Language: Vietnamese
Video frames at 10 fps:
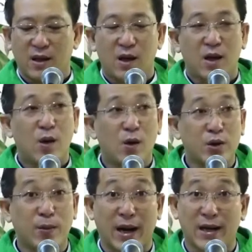Lo
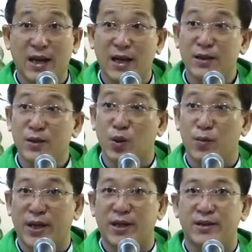cho bản thân của
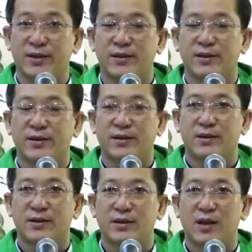mình,
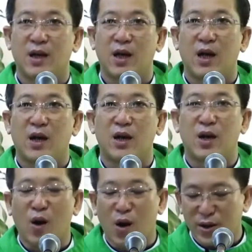
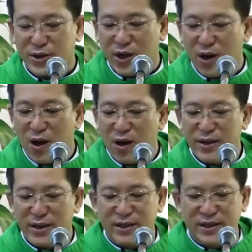lo cho
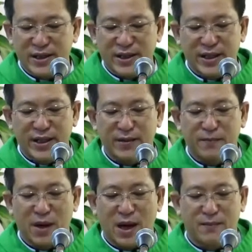những người
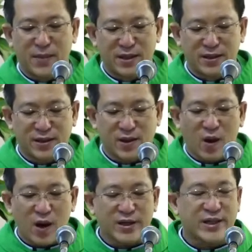mà mình
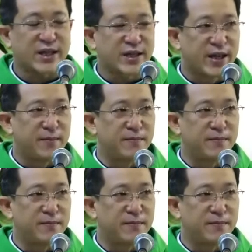có trách nhiệm.